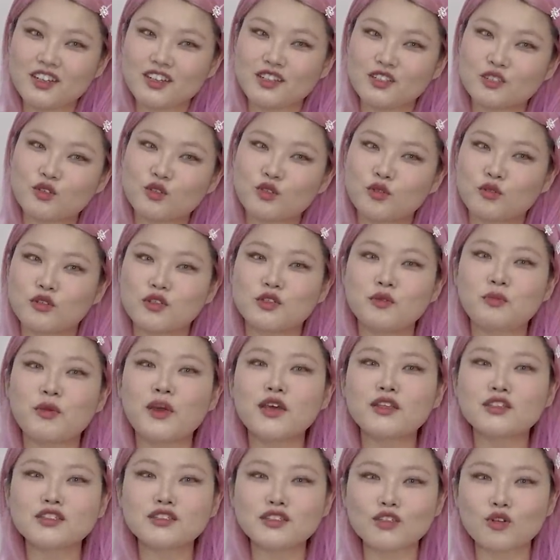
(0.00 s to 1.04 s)
그래서 그
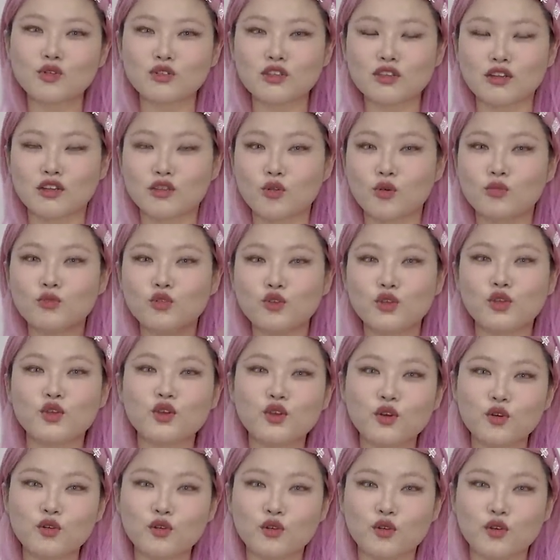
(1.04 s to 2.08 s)
배드 스커트가 너무
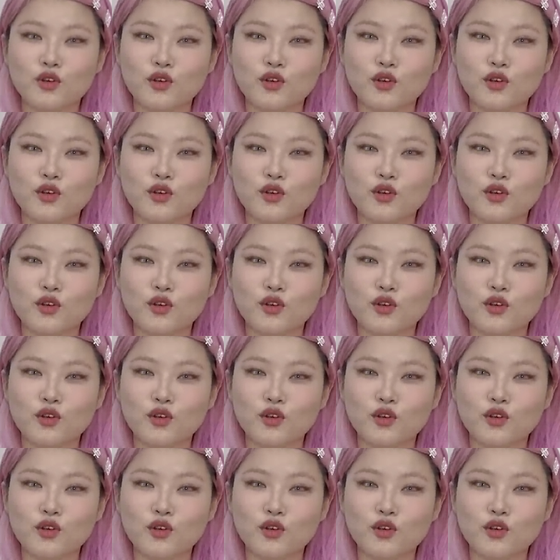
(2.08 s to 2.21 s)
귀여운